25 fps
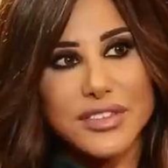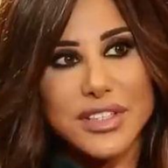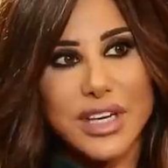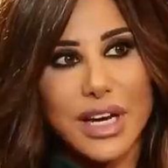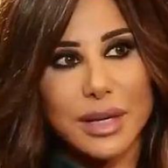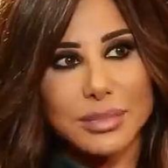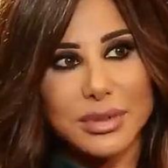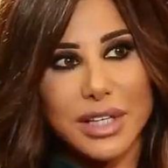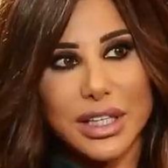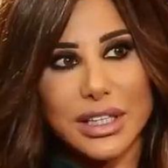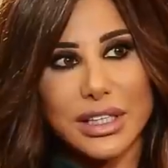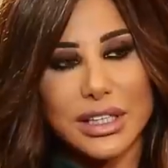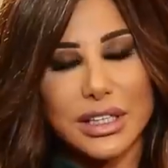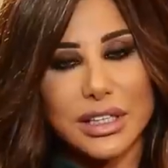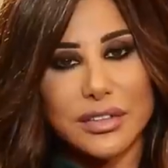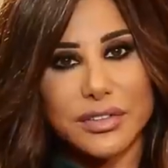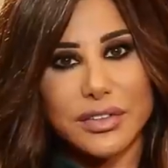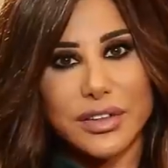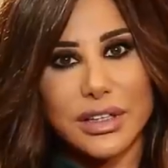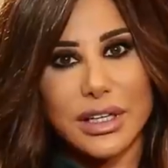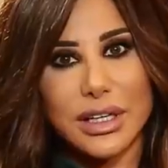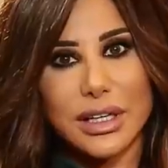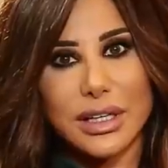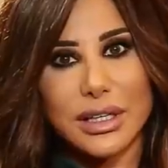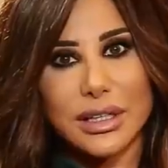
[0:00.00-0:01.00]
نفسها اللي عم تحكيني
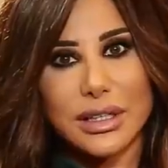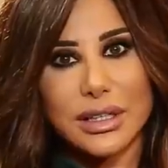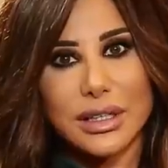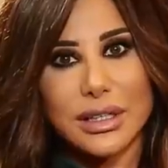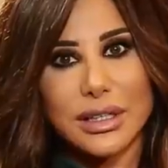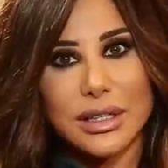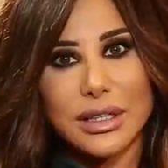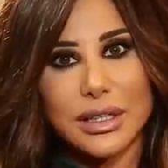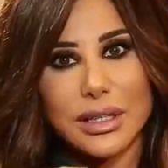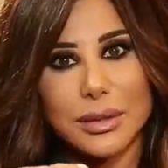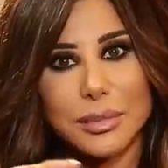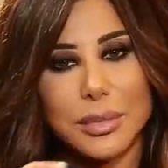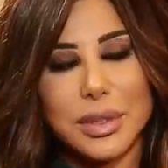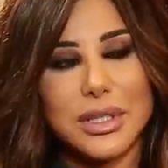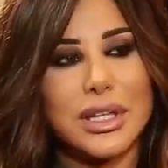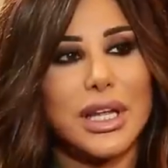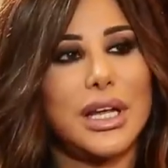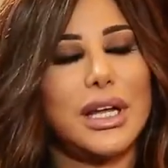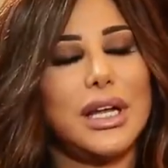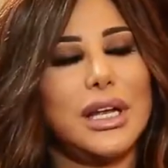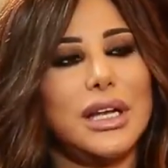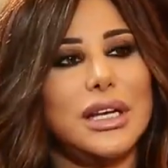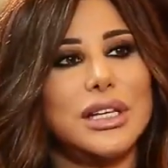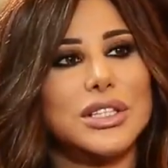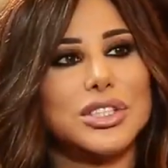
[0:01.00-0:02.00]
فيها
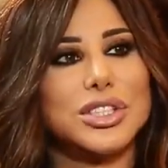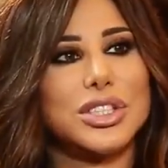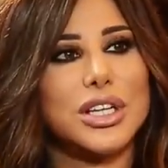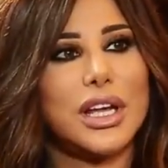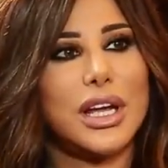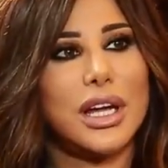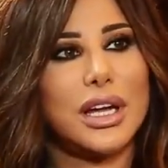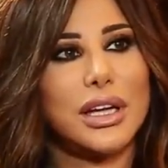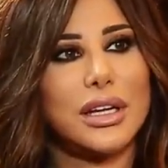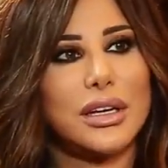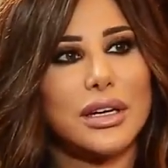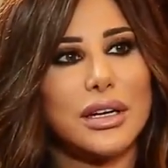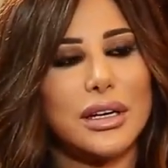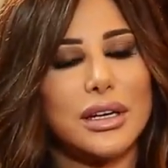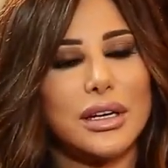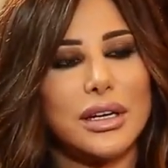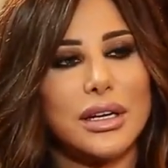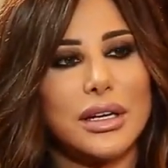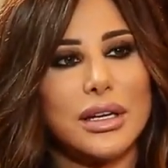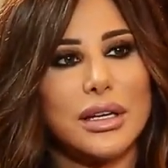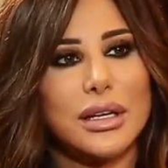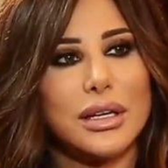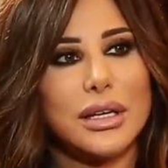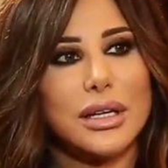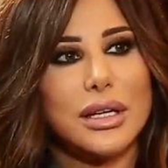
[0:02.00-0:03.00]
بدق لي الشاعر
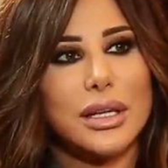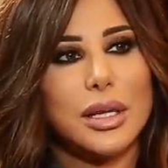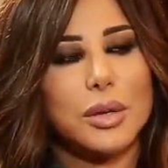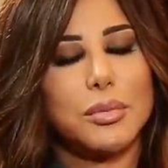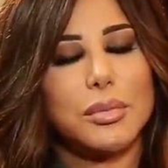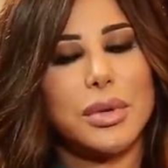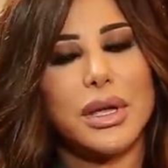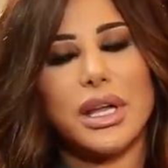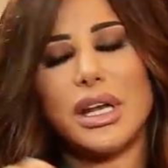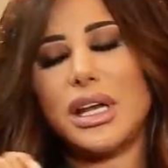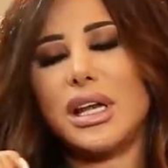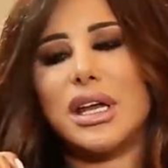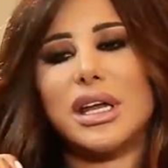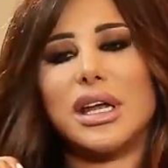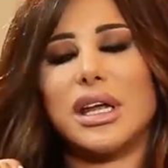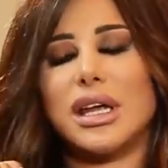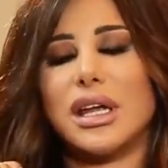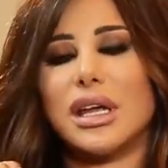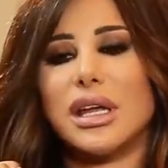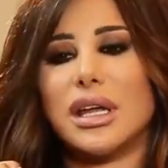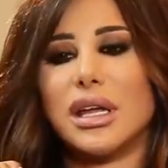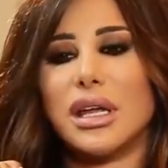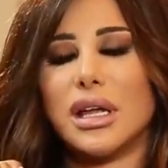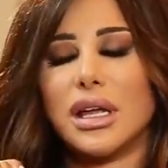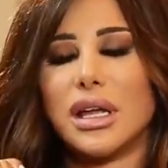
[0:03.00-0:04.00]
بيقول
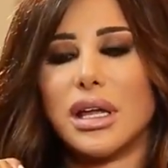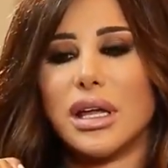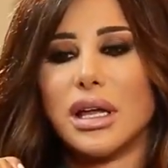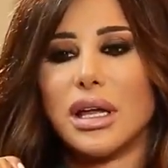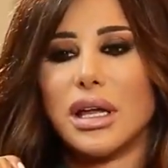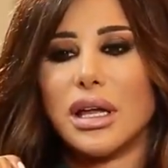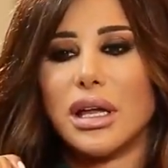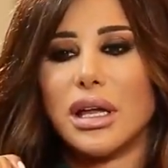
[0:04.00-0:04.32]
لي